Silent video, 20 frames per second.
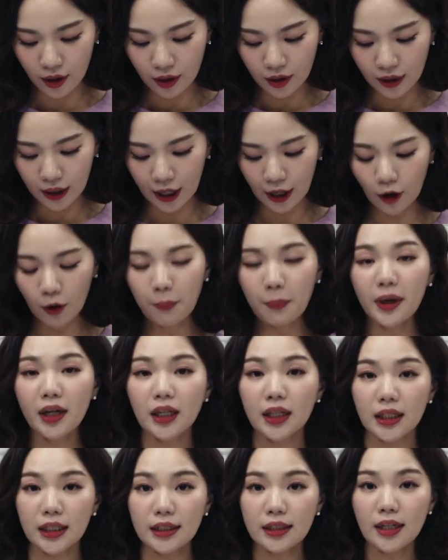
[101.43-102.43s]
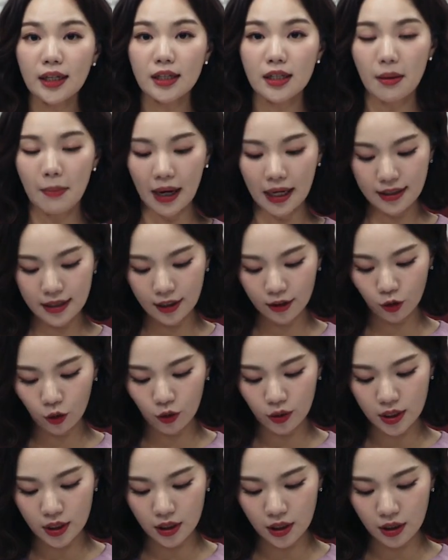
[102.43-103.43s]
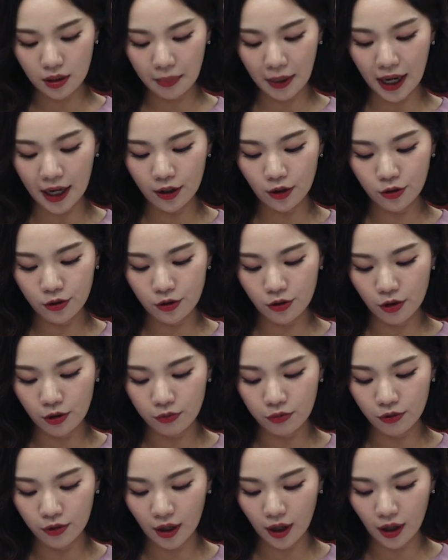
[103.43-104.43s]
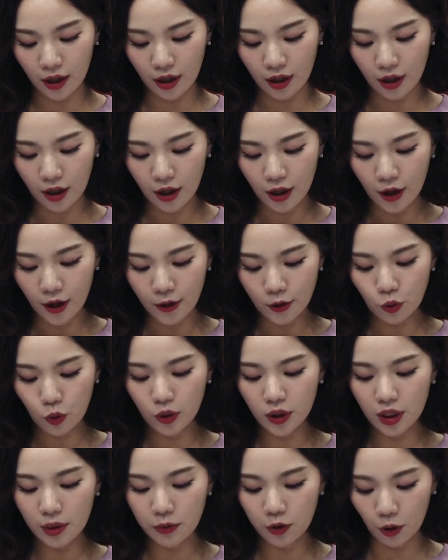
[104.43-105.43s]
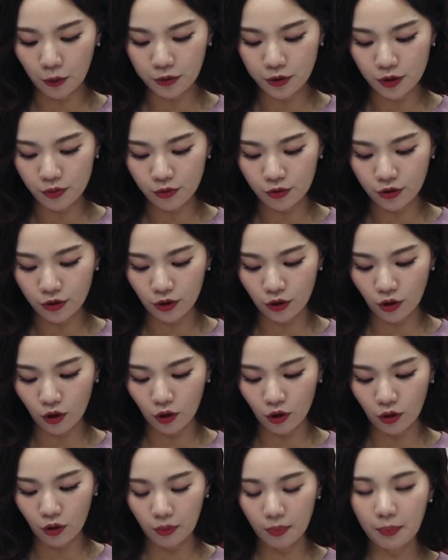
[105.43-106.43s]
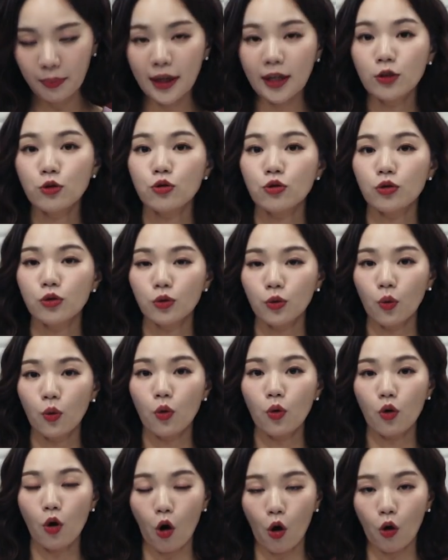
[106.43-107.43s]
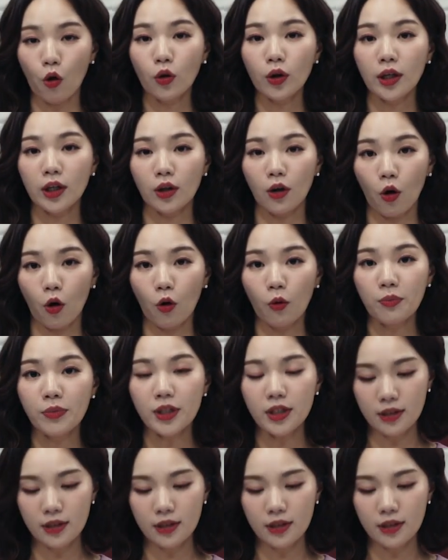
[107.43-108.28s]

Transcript: 개업발이 끝나자마자 터진 바이러스 열풍에 손님은 없을 뿐더러 매출도 거의 없는